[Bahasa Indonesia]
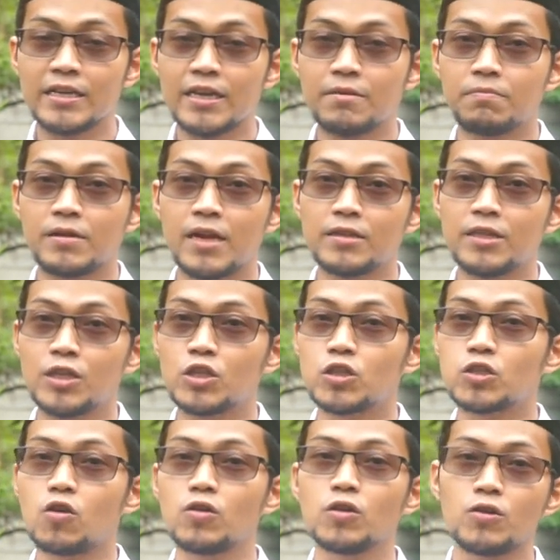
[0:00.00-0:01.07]
yang berarti
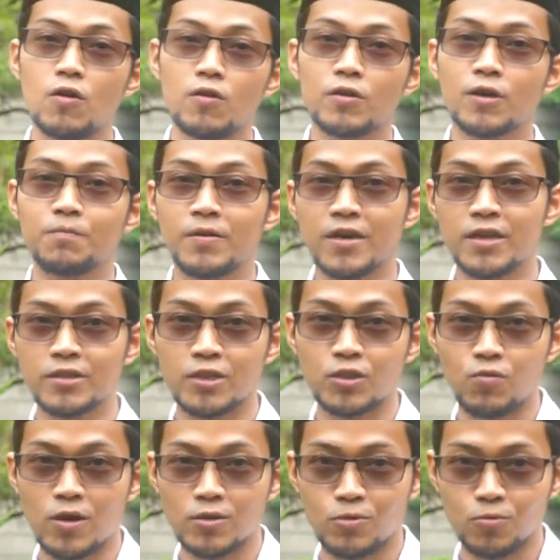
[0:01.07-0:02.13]
condong kepada
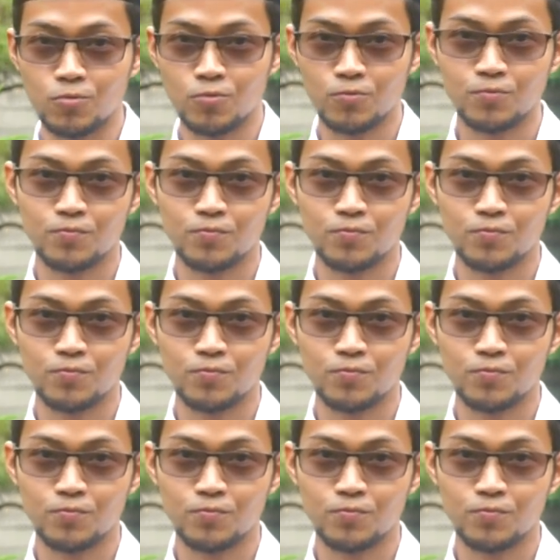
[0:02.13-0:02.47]
sesuatu